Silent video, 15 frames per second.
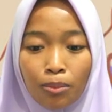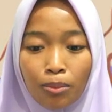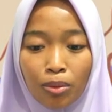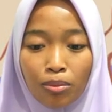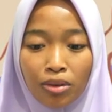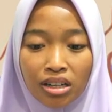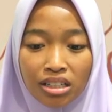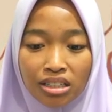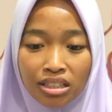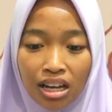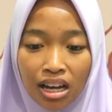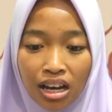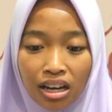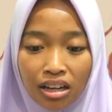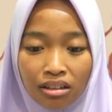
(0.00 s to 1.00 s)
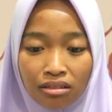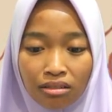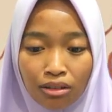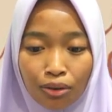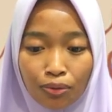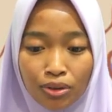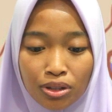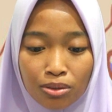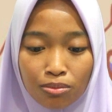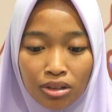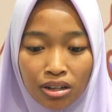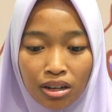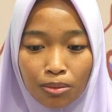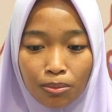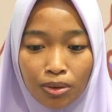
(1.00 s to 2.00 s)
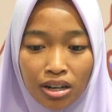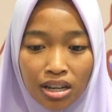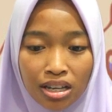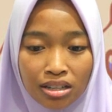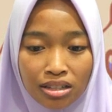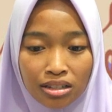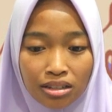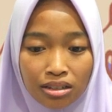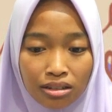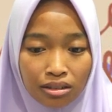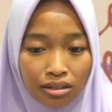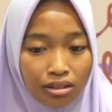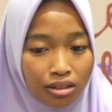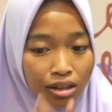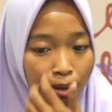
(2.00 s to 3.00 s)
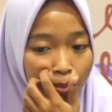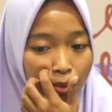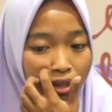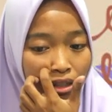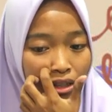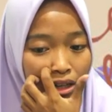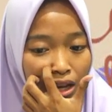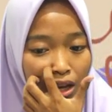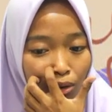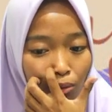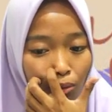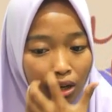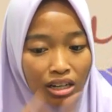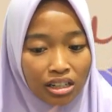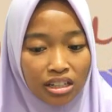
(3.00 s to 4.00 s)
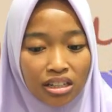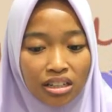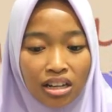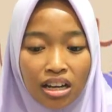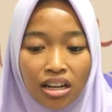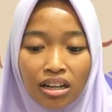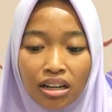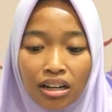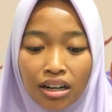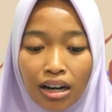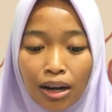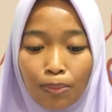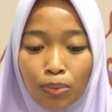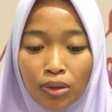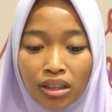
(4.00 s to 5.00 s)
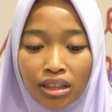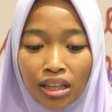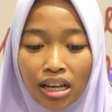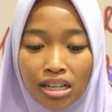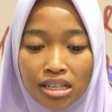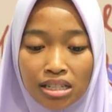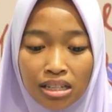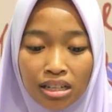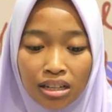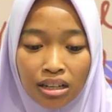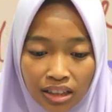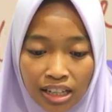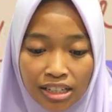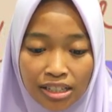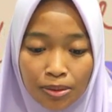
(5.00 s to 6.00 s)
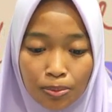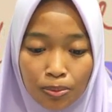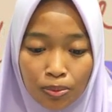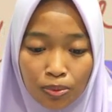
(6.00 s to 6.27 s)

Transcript: Pemeriksaan COVID-19 dapat dilakukan dengan rapid test, tes